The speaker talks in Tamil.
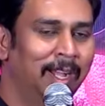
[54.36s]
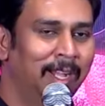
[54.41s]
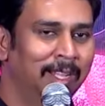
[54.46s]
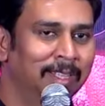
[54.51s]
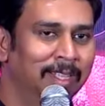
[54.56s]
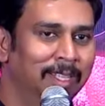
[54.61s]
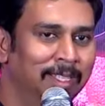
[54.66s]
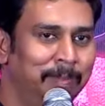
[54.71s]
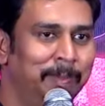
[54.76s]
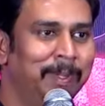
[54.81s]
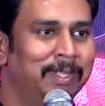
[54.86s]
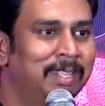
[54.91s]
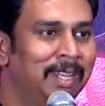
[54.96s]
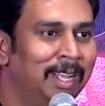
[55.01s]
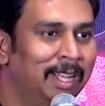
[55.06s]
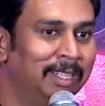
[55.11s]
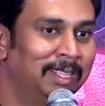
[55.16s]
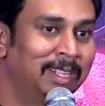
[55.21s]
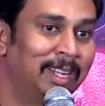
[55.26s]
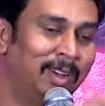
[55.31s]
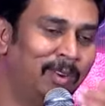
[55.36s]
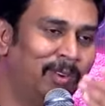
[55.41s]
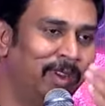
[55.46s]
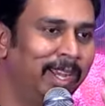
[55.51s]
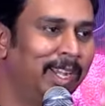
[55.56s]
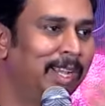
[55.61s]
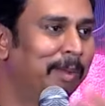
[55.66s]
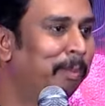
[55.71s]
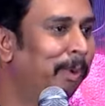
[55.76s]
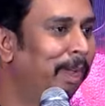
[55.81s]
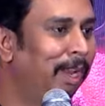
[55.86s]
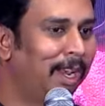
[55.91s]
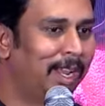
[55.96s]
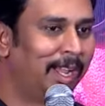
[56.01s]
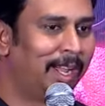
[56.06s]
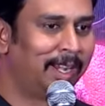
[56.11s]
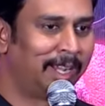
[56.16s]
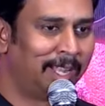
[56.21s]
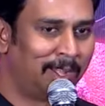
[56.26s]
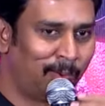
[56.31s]
அந்த ஸ்பேஸ் நான் அதுக்கு நான் அவங்ககிட்ட
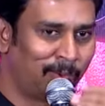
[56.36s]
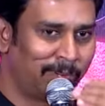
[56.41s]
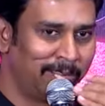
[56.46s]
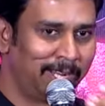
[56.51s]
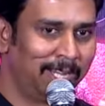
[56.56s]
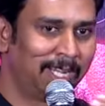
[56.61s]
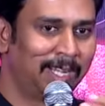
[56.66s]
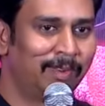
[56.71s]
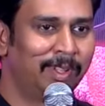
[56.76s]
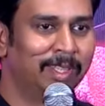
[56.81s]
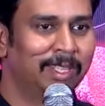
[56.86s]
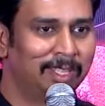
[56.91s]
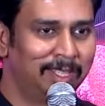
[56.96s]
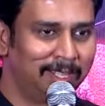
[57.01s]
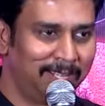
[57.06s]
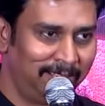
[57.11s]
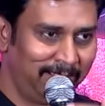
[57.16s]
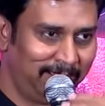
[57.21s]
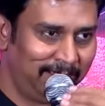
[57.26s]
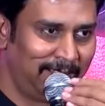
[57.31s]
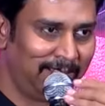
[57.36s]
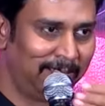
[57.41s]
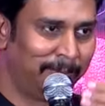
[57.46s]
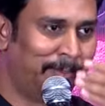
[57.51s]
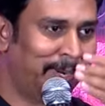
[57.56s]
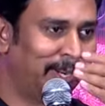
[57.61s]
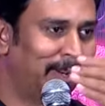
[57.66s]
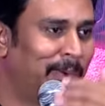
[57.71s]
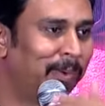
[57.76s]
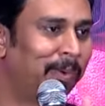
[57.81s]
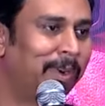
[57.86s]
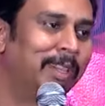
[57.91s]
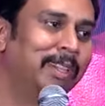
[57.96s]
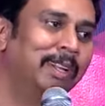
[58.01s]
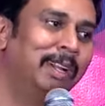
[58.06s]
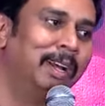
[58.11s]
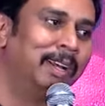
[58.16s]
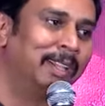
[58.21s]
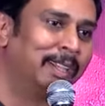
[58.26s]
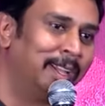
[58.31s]
போயிடலாம் நான் உங்ககிட்ட வந்தது நீங்கள் இதை
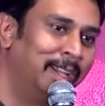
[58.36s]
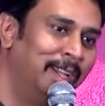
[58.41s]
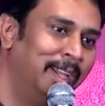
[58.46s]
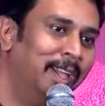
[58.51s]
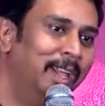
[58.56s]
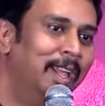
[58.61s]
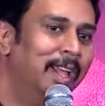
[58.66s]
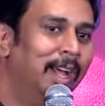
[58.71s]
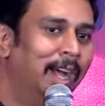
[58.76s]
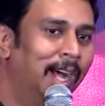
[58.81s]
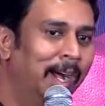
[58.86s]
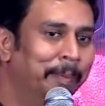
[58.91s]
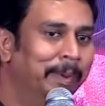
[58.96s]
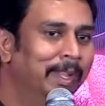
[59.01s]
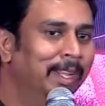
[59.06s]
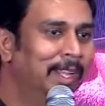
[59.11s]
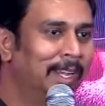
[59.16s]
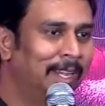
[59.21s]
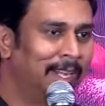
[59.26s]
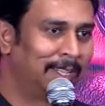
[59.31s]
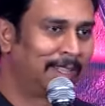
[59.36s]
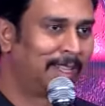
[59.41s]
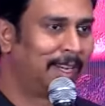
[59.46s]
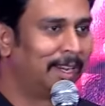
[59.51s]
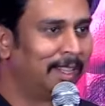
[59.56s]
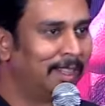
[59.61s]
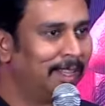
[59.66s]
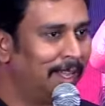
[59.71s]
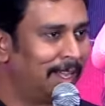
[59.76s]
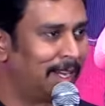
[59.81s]
பண்ணணுன்றதுக்காக தான் அப்படிங்கிற இடத்துல இருந்து